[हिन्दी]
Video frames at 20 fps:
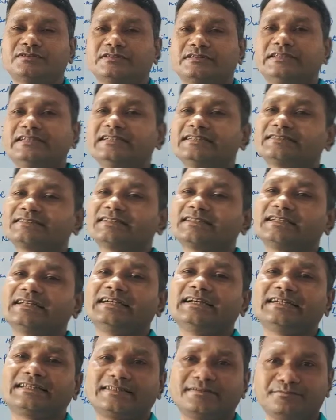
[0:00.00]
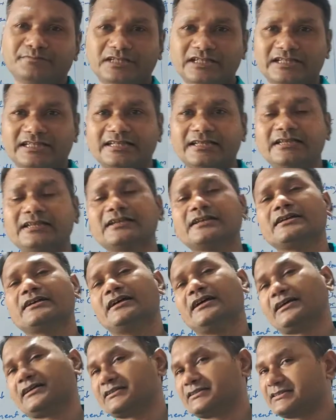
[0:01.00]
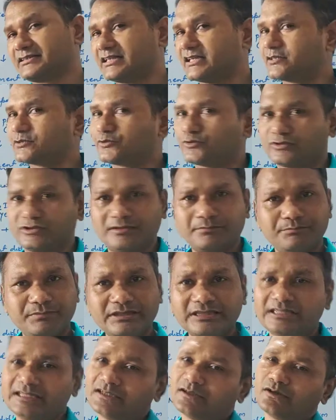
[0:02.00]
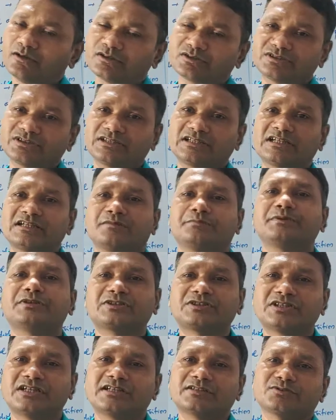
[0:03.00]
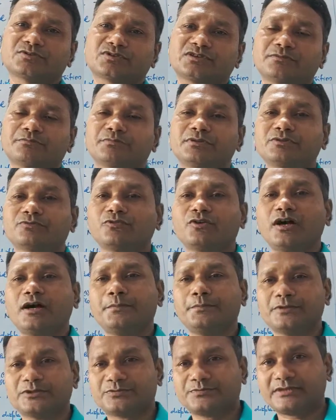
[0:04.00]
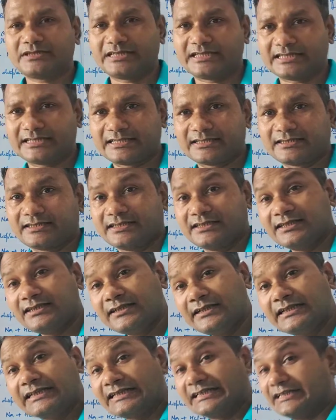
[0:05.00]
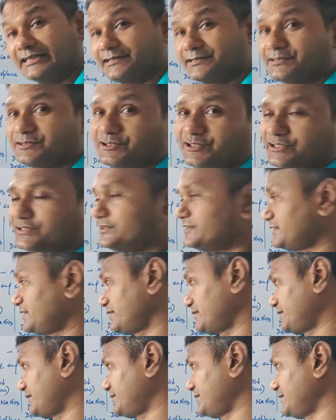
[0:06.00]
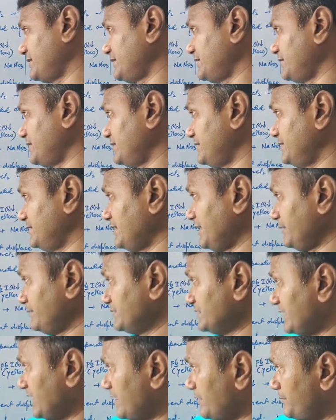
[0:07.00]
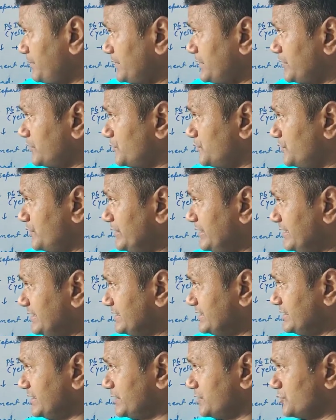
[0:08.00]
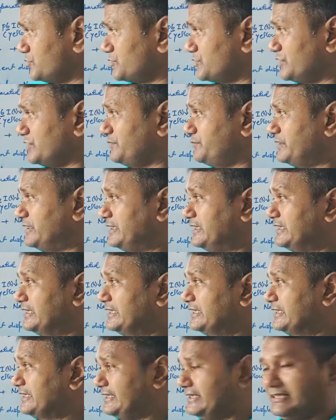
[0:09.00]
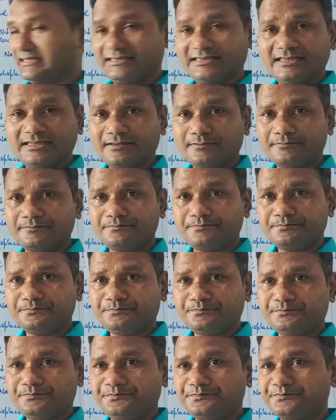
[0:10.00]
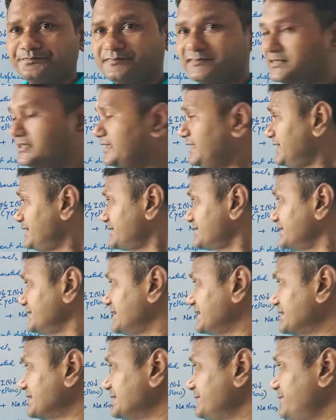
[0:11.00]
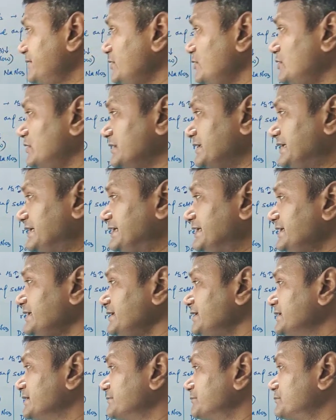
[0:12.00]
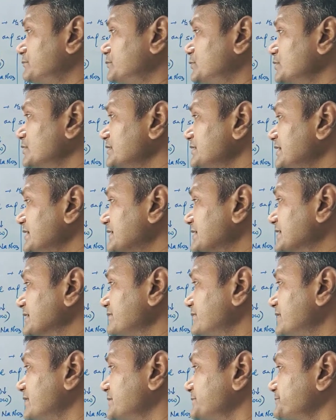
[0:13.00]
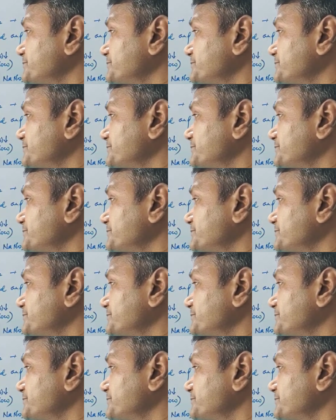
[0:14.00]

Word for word: ढेर सारा एटम मिलके अगर चार्ज हो तब भी और सिंगल पे चार्ज हो तब भी वो आपस में क्या करते हैं एक्सचेंज कर लेता है अब यहाँ पर देखो ए में ए लेस रिएक्टिव है और एन मोर रिएक्टिव है